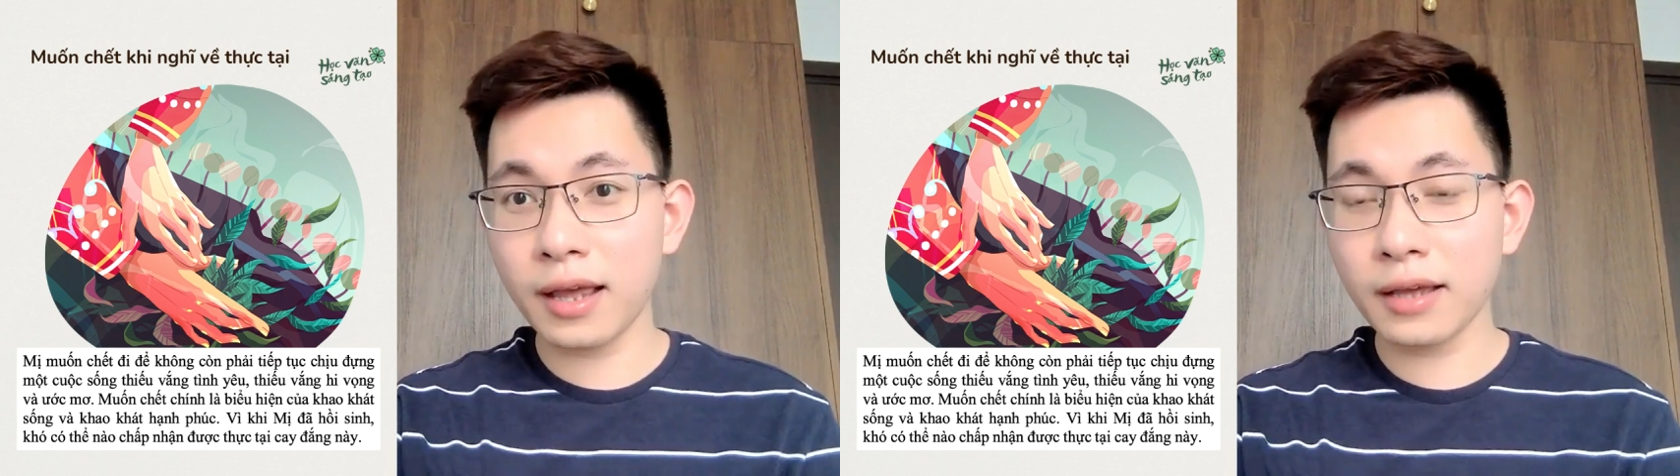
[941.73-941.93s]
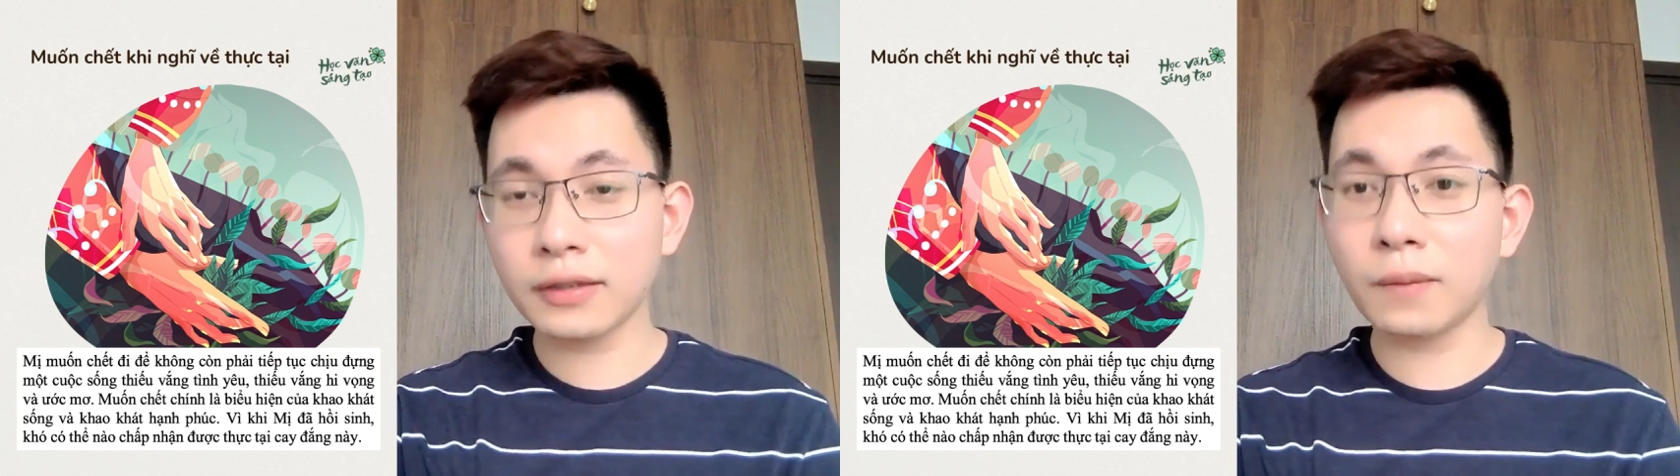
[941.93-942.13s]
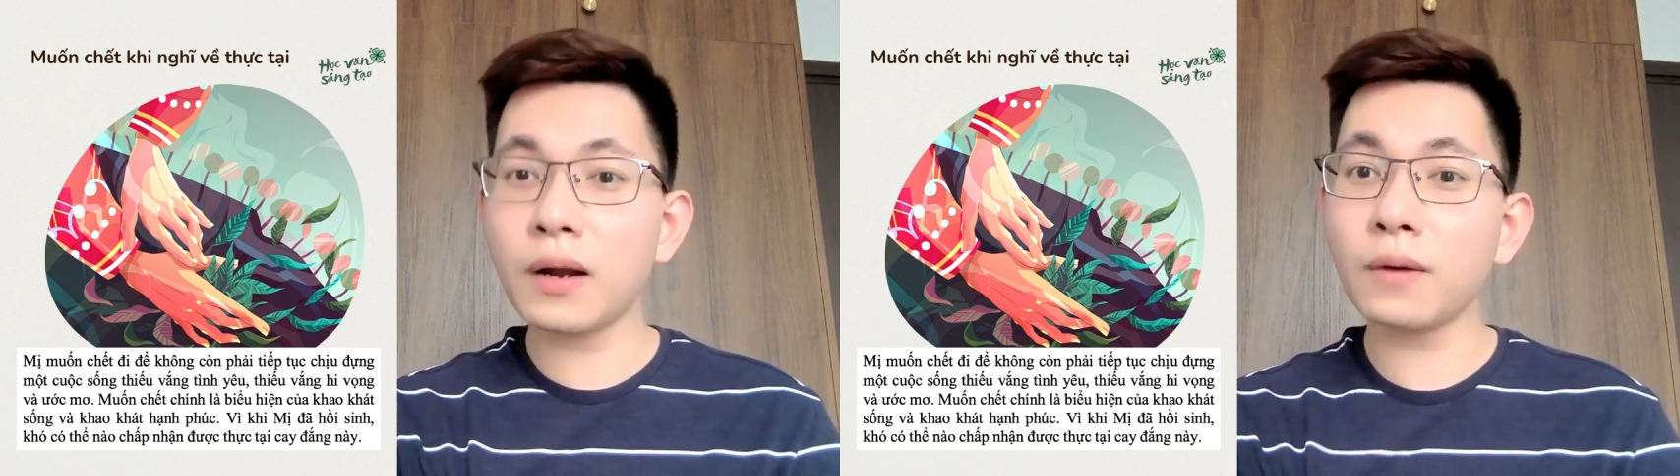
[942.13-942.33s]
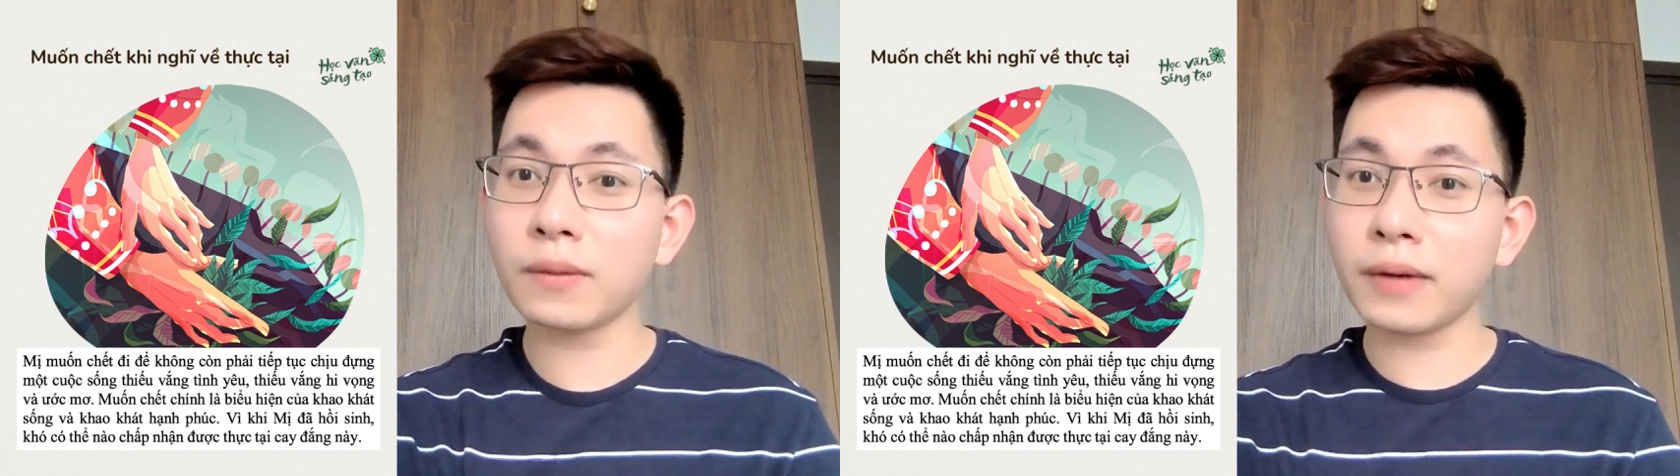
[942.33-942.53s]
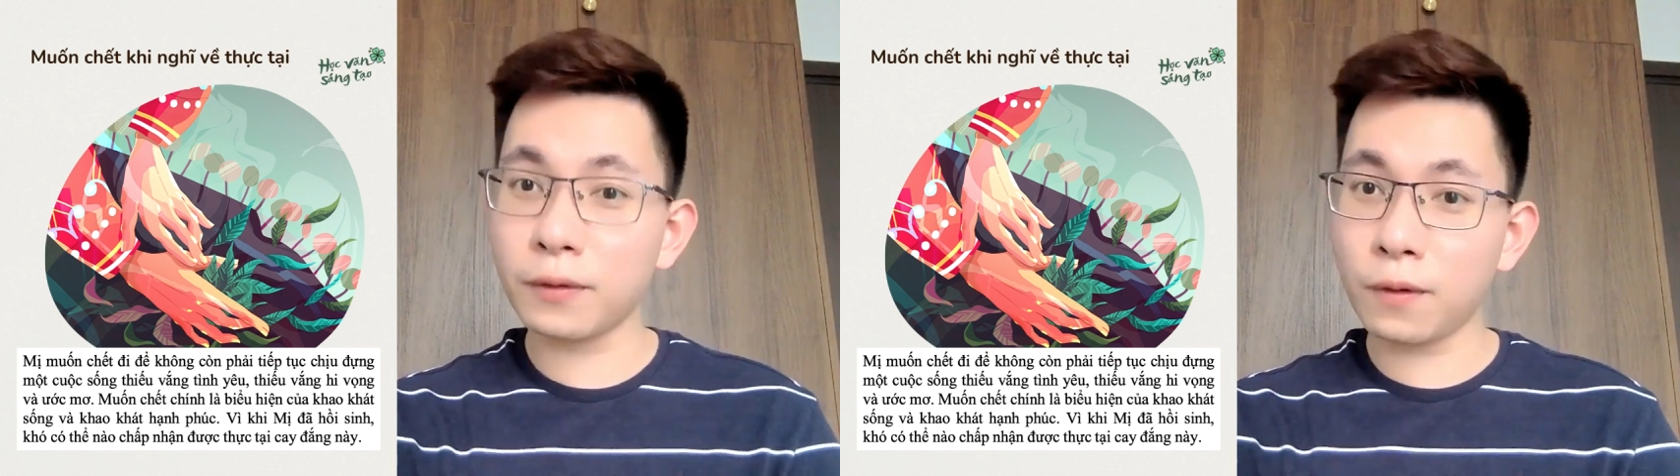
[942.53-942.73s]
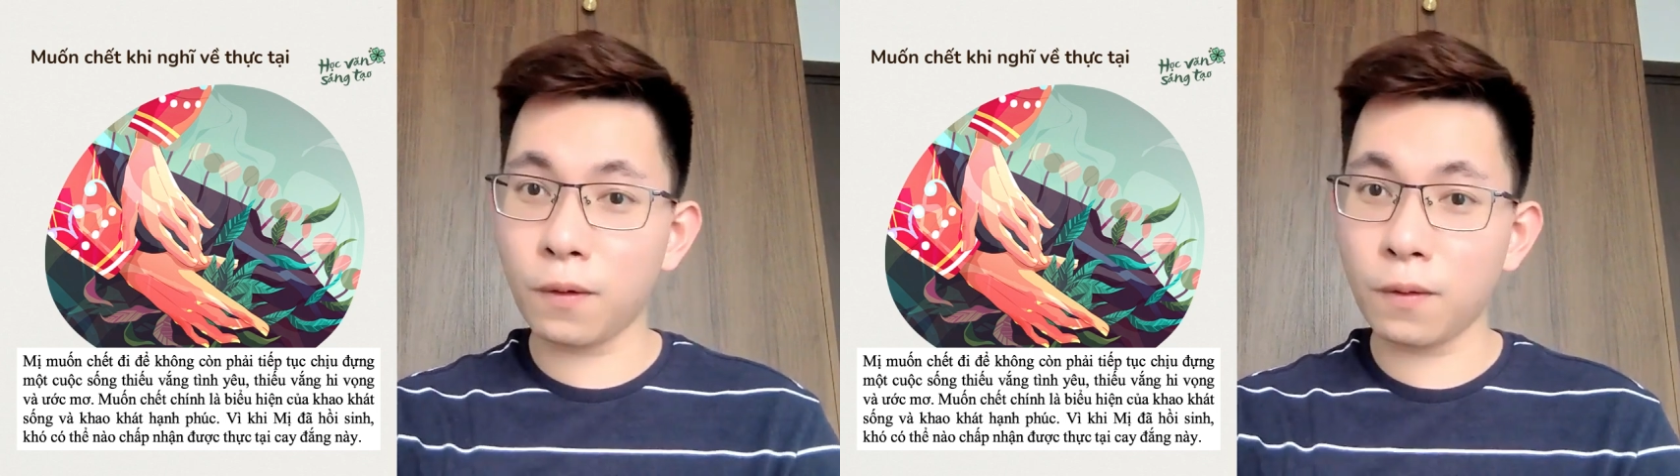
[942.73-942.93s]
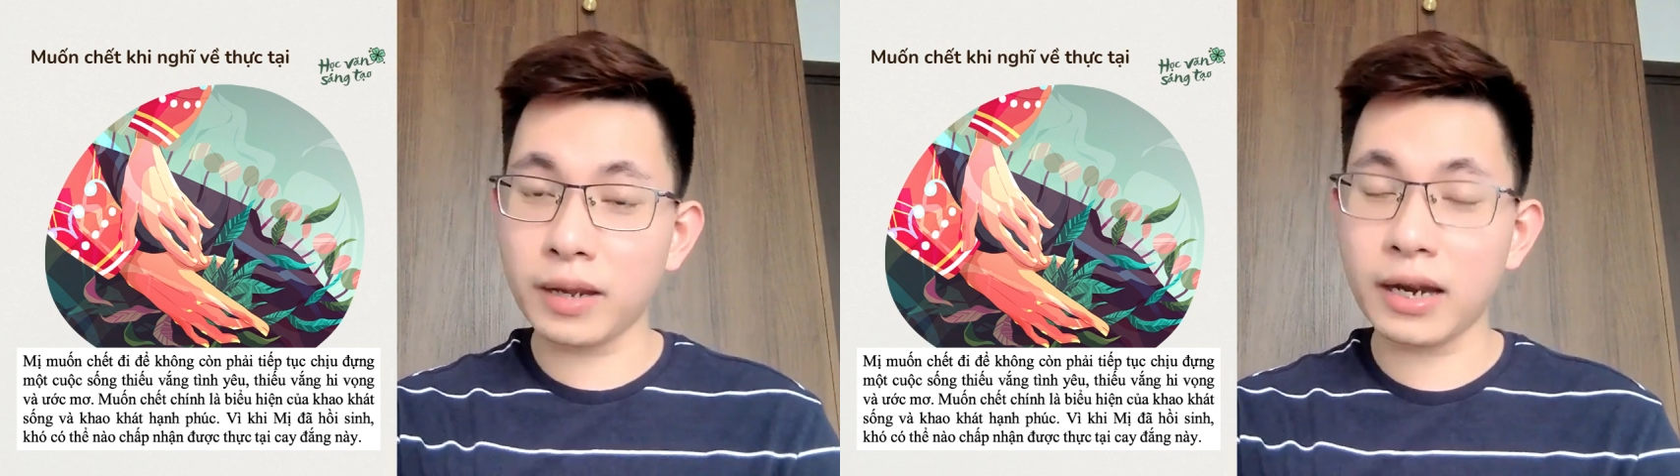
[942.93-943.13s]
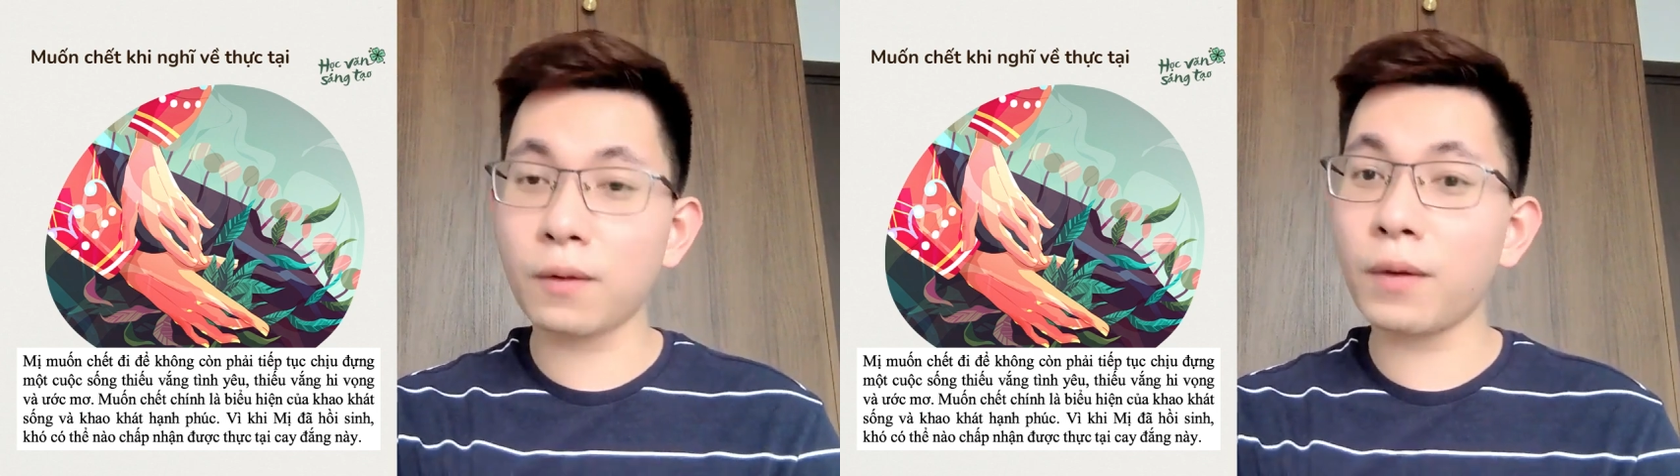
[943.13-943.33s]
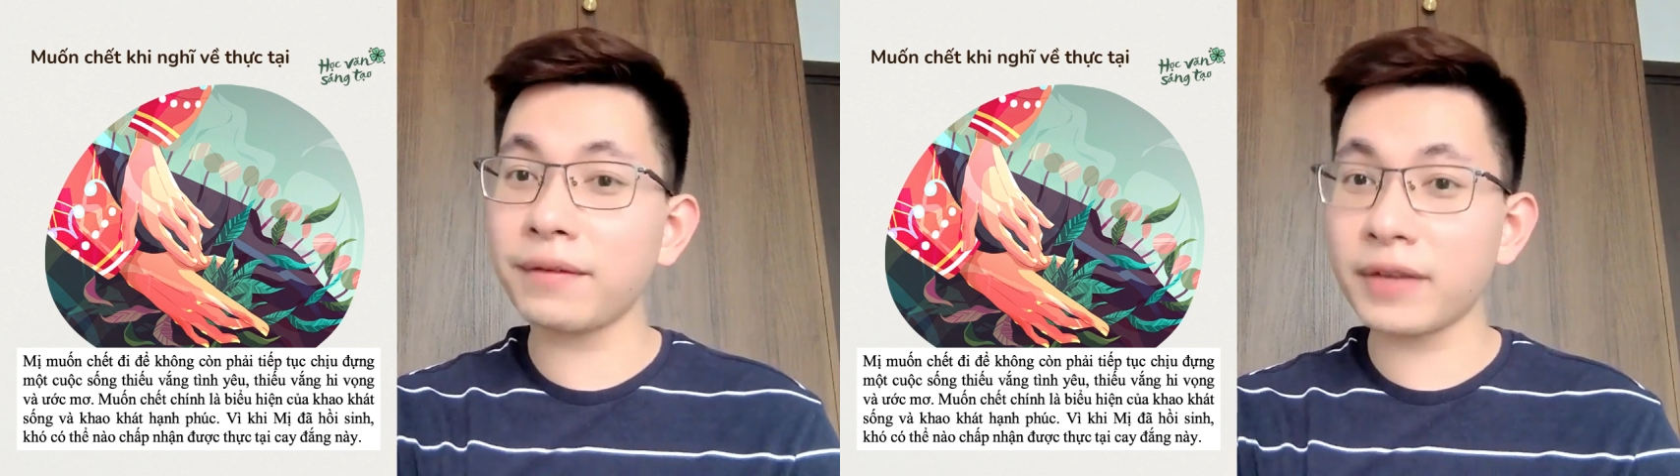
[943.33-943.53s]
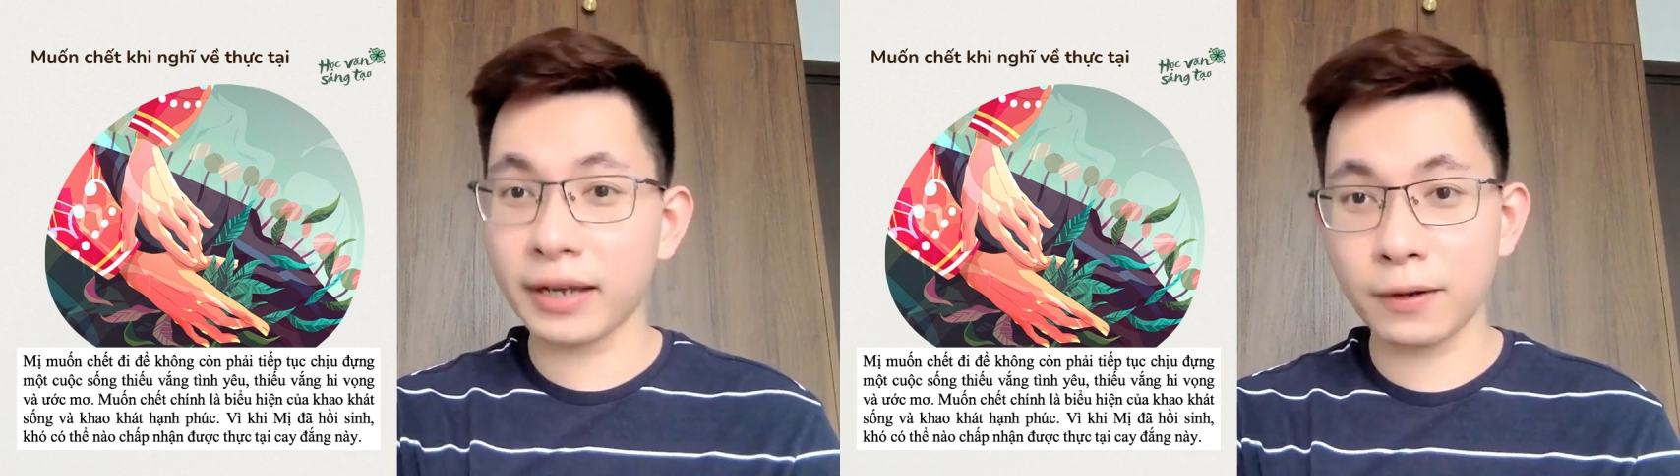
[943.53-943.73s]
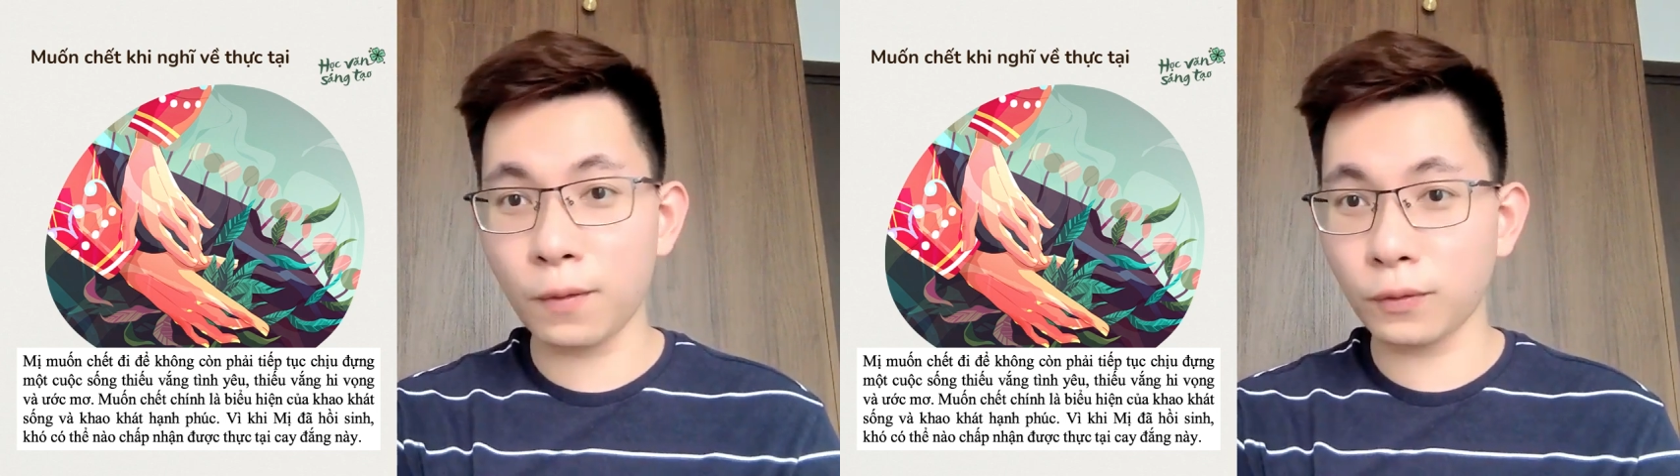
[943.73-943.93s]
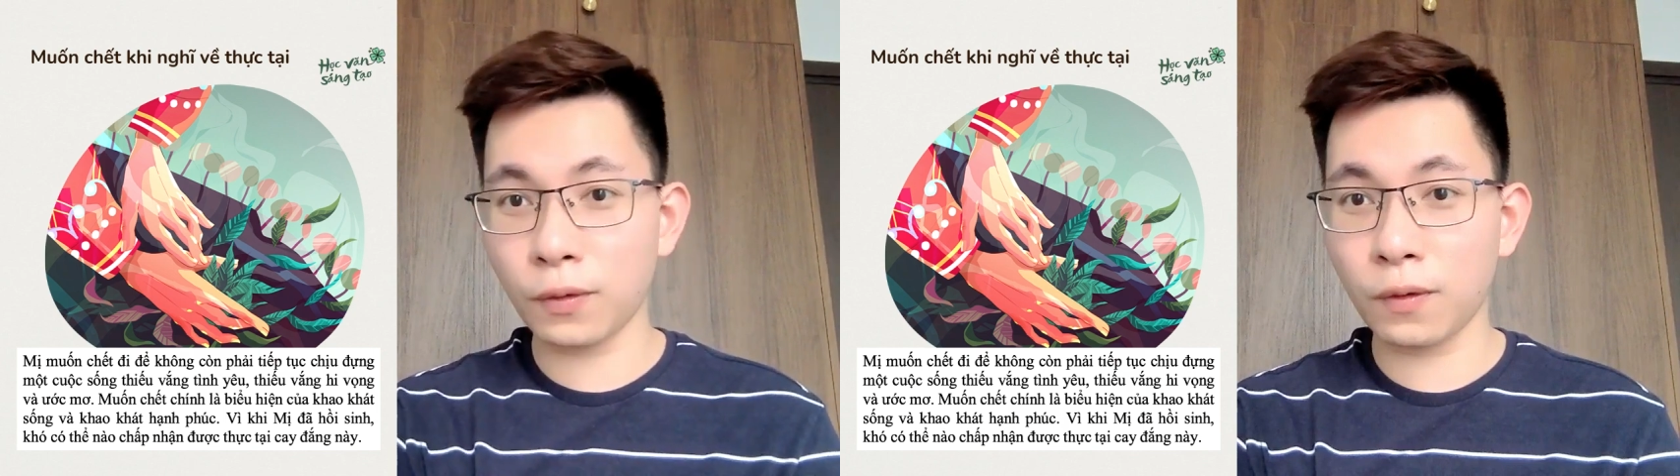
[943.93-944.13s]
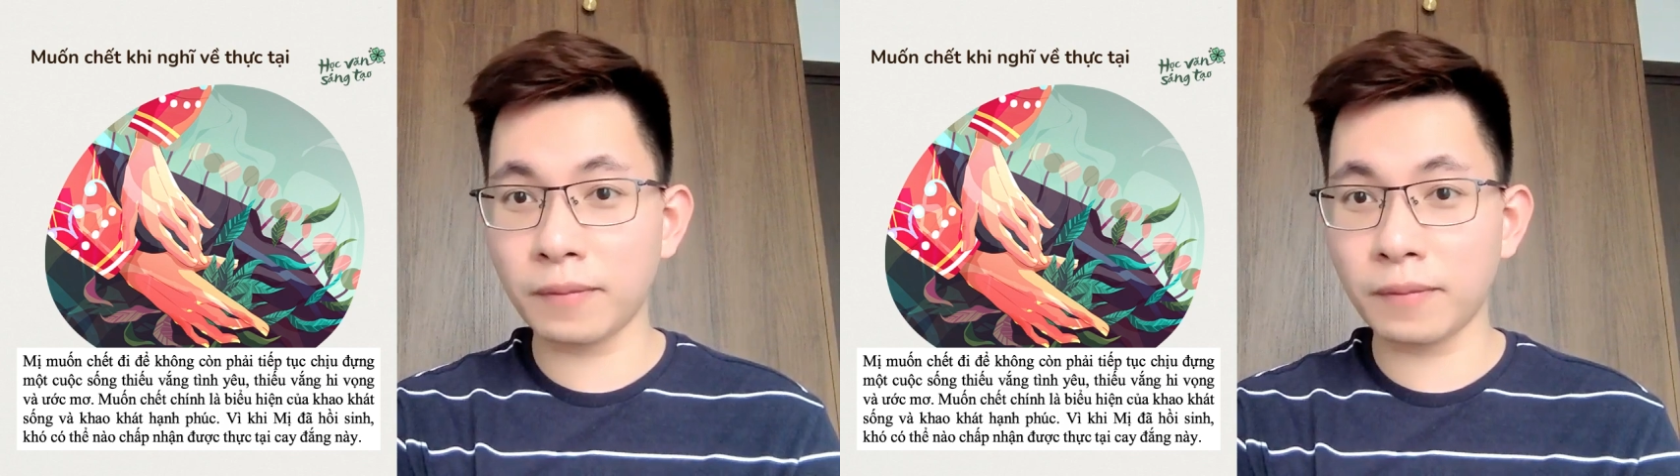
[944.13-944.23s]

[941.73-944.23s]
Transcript: sống lâu trong cái khổ mị đã quen với cái khổ rồi